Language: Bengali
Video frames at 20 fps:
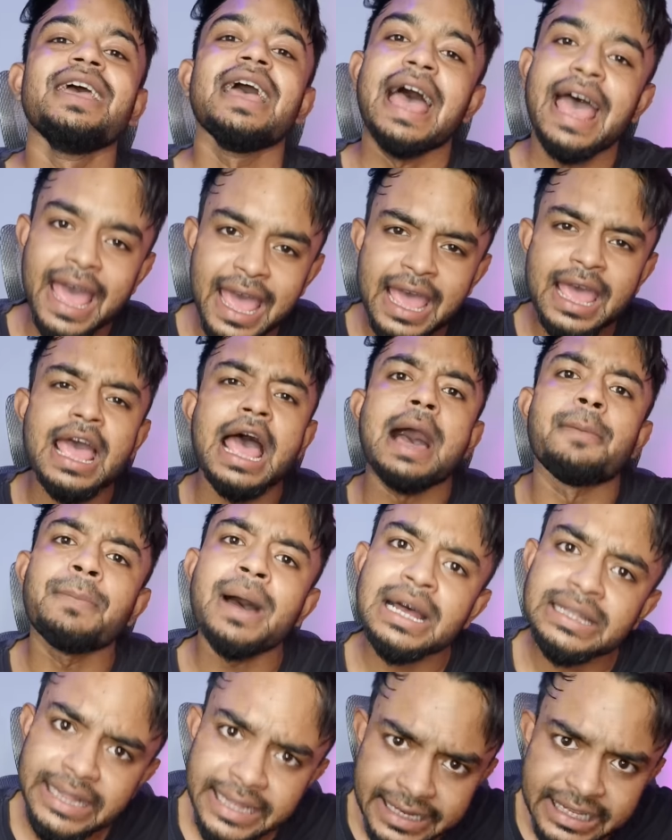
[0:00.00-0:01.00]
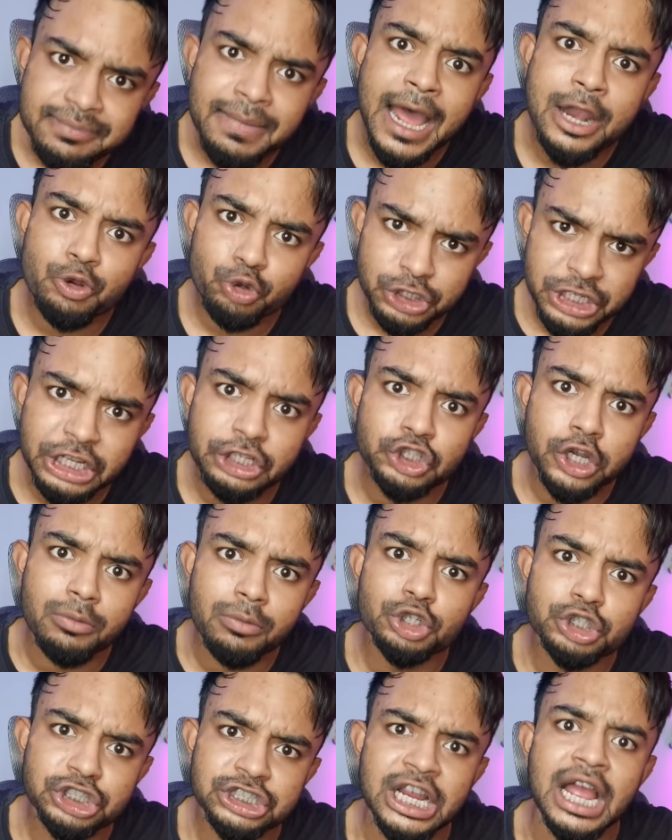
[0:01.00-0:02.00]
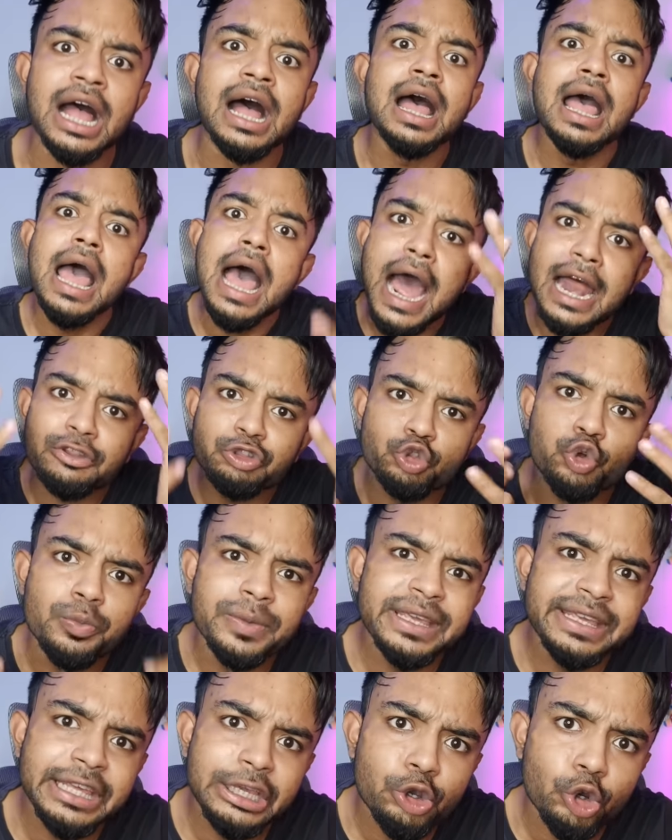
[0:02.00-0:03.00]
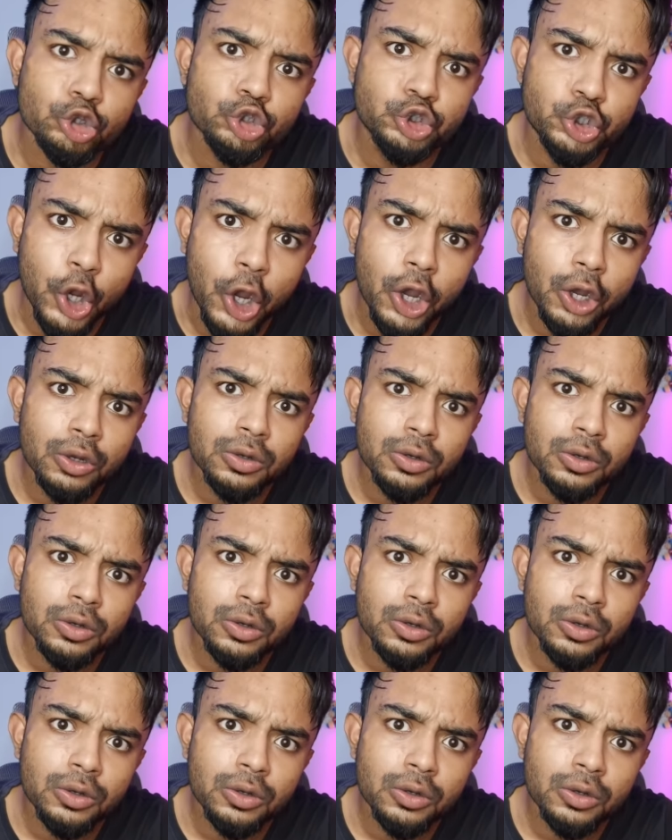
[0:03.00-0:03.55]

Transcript: হ্যাঁ আমাদেরই মানসিক সমস্যা আর তুমি কি করছো